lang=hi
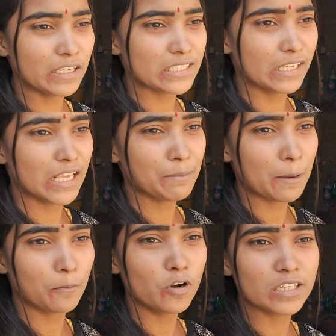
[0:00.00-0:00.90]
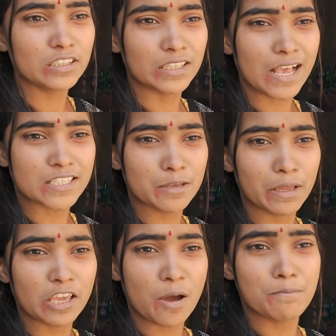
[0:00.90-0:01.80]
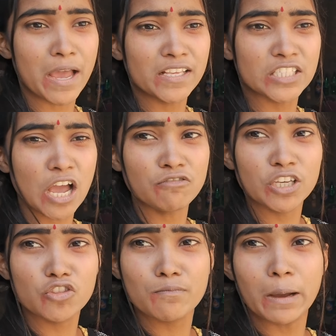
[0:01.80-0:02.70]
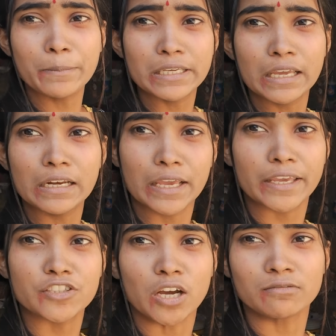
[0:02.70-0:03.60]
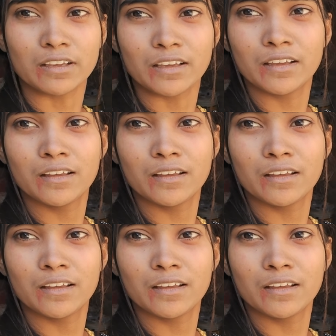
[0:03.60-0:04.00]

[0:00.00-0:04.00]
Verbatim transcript: इसीलिए मैं बोल रही थी रास्ते पर कि अब मैं जाऊँगी तो मम्मी के लेके जाऊँगी